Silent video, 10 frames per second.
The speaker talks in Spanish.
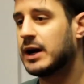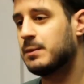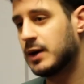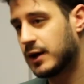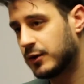fui
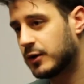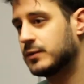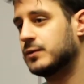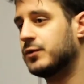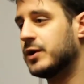
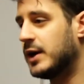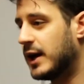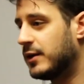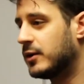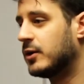cambiando, fui
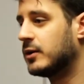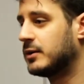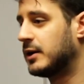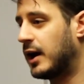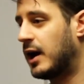
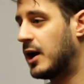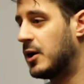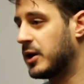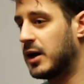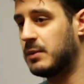viendo qué era
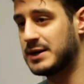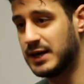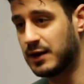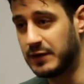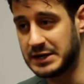lo que me
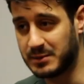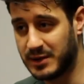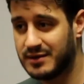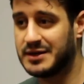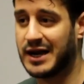hacía feliz a
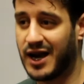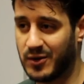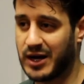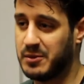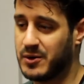mí, qué era
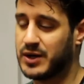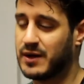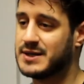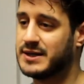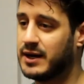lo que a mí me
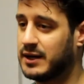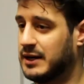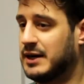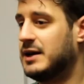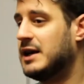gustaba hacer
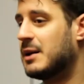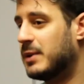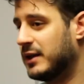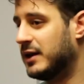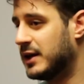y a
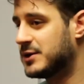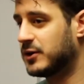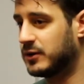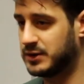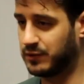partir de
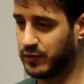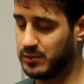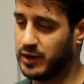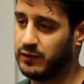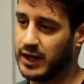eso se fue
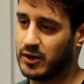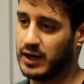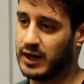modificando mi